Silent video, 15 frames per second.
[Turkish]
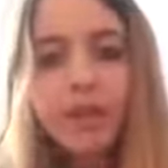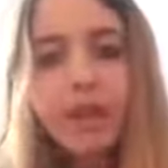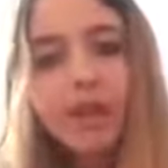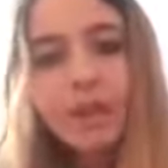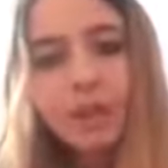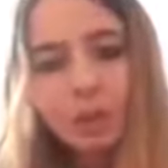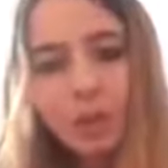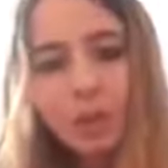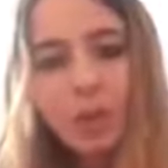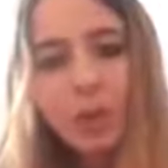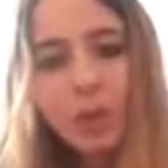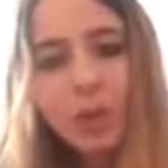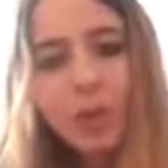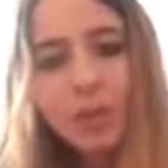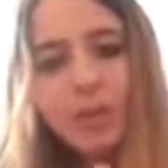E, şunu
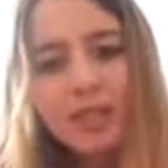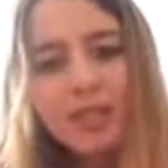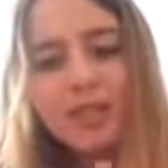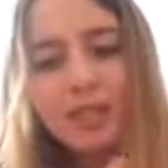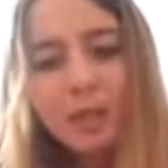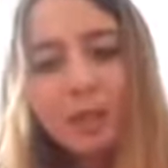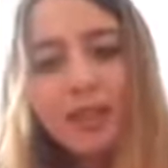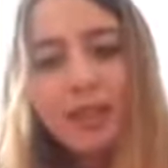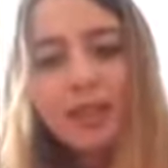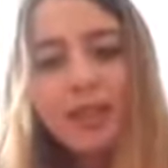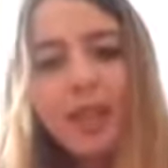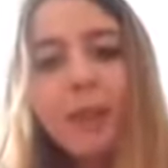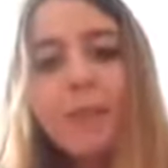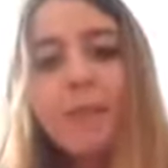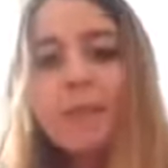söylüyorum siz tabii ki
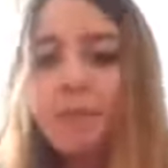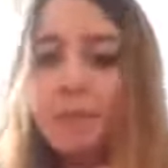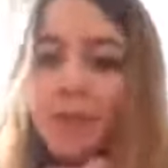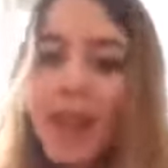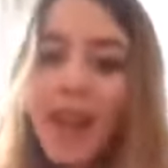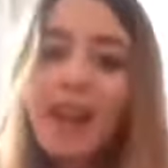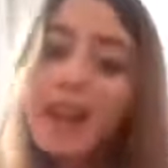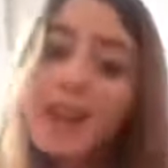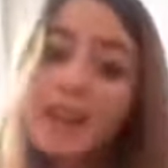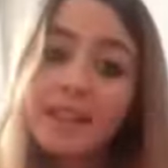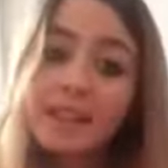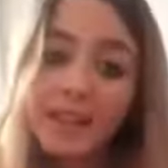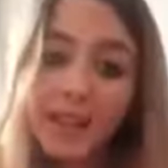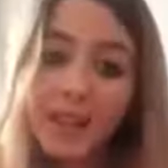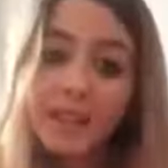de bir yerlere
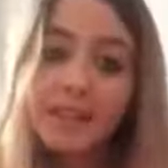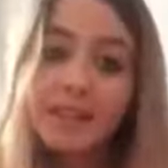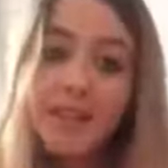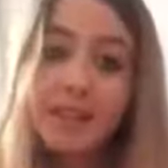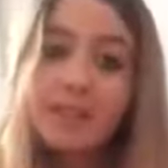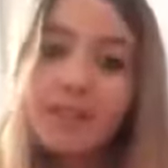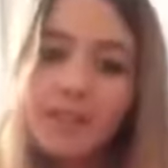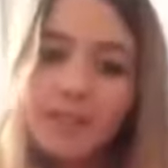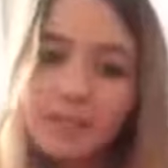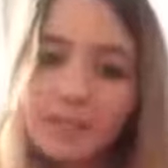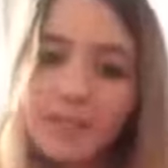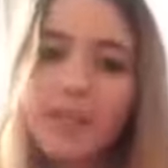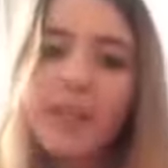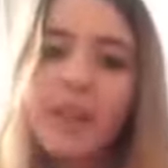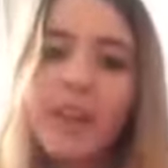giderken
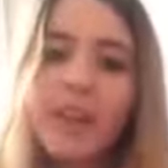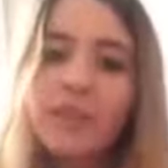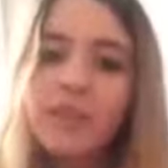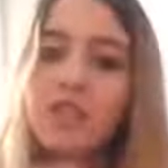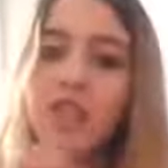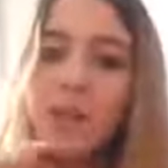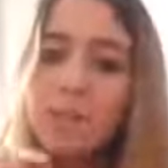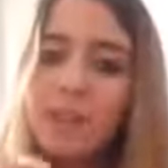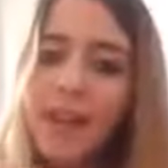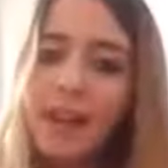ismini de vermeyeceğim.